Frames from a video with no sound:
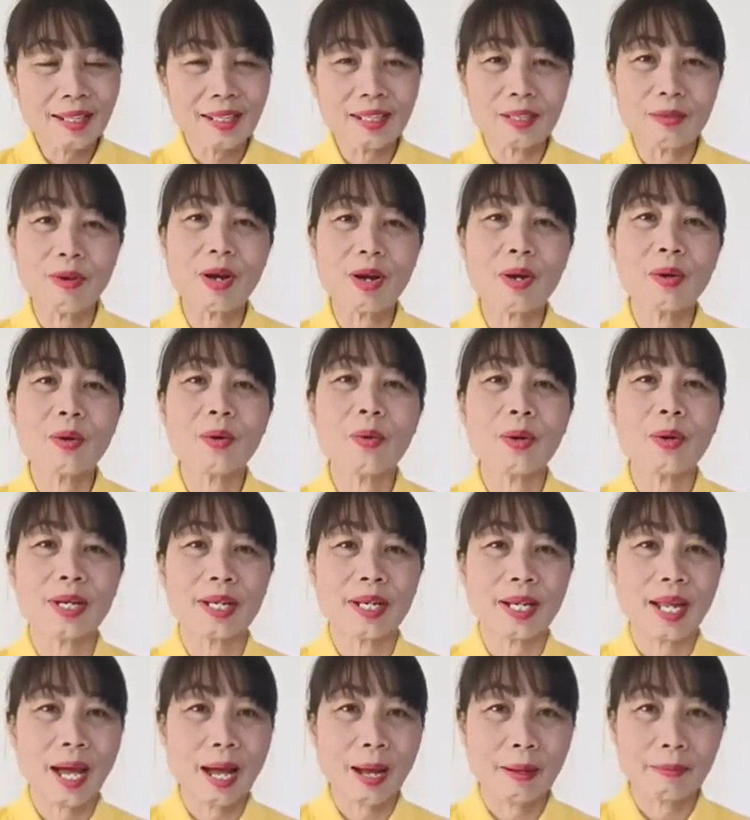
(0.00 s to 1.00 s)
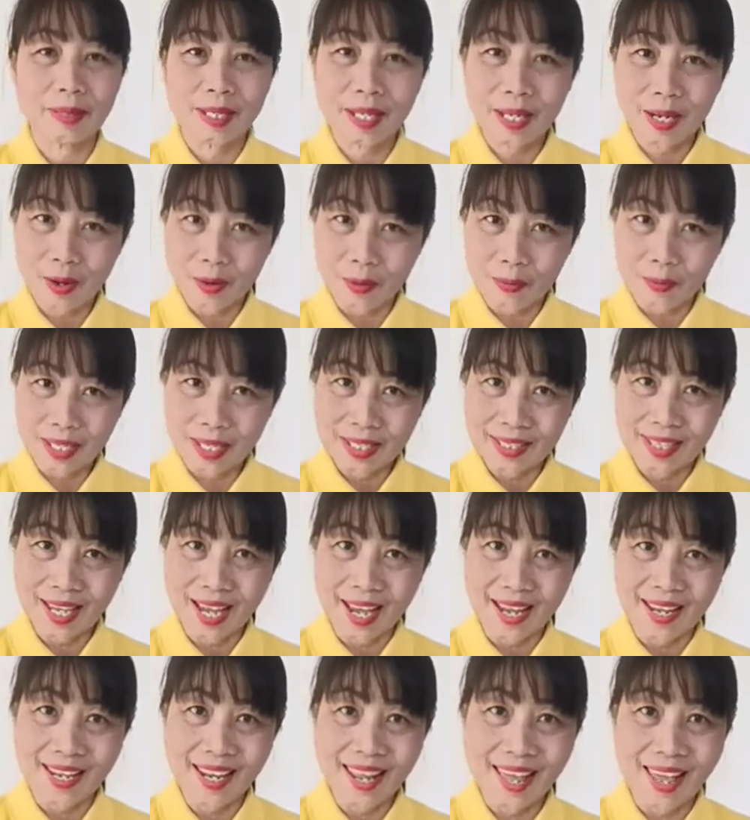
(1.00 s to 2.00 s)
หรือว่าขวดน้ำที่เราไม่
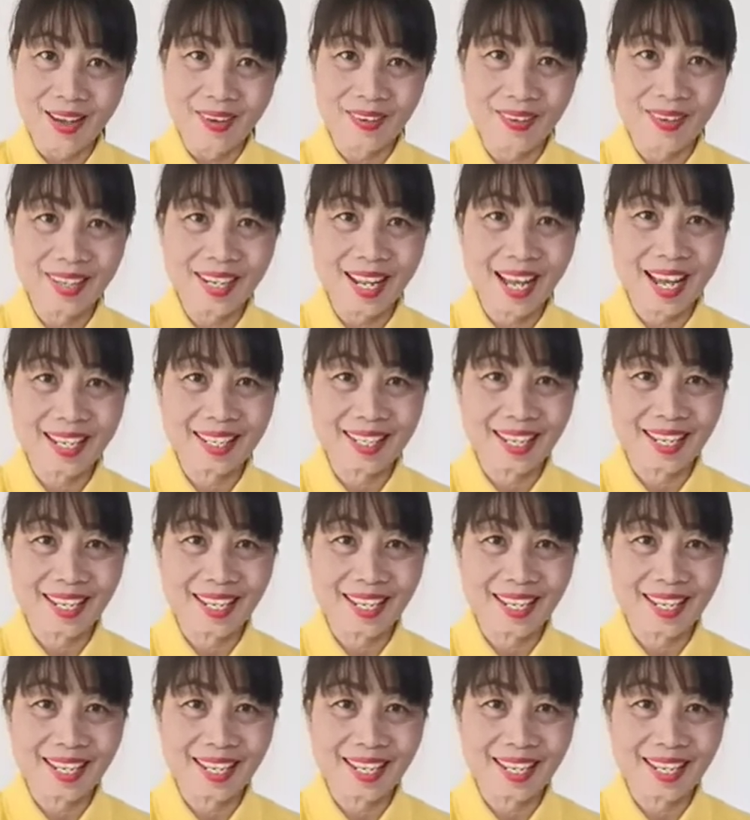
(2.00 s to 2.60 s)
ใช้แล้วก็ได้